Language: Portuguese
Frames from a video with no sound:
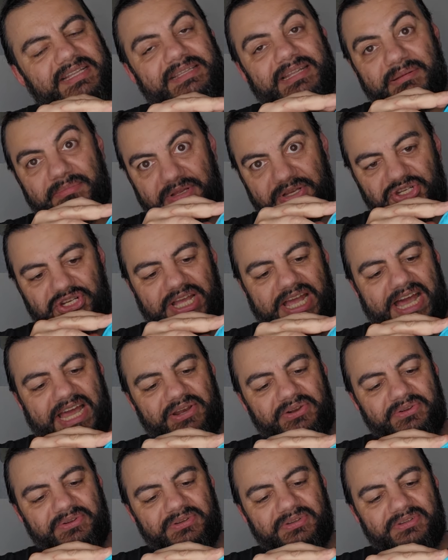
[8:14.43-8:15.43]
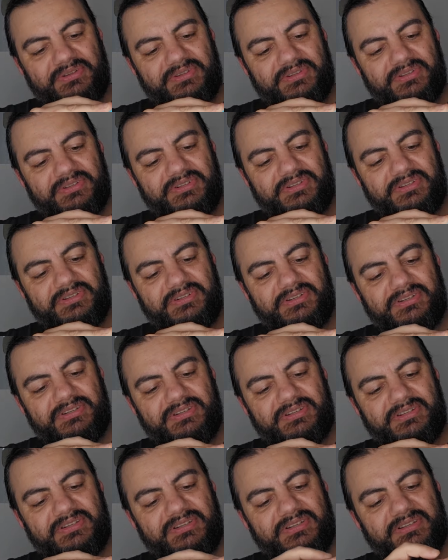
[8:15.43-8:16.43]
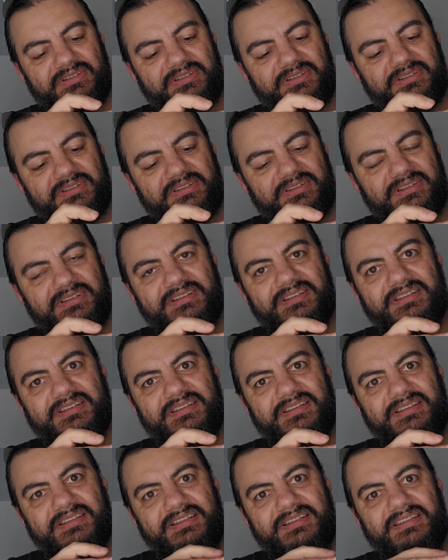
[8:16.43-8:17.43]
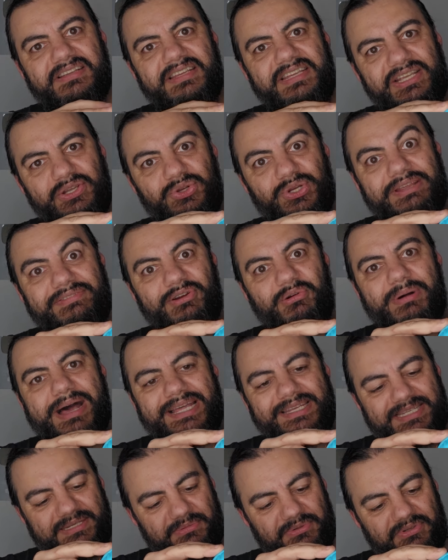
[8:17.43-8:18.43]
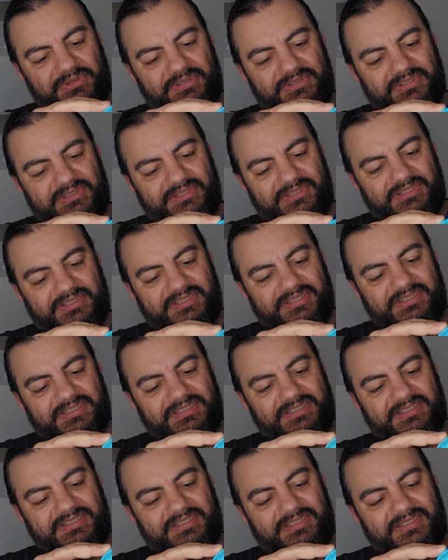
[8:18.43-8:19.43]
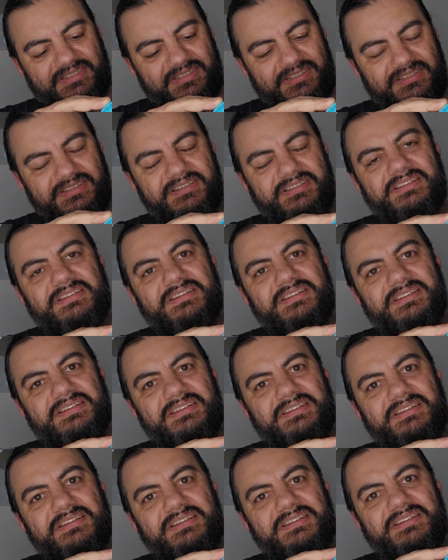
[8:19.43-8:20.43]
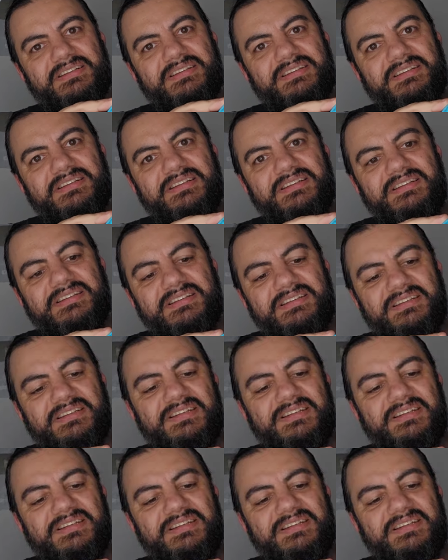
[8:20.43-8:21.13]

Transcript: Intermediário. 85 dB. E o nível máximo. 93 dB.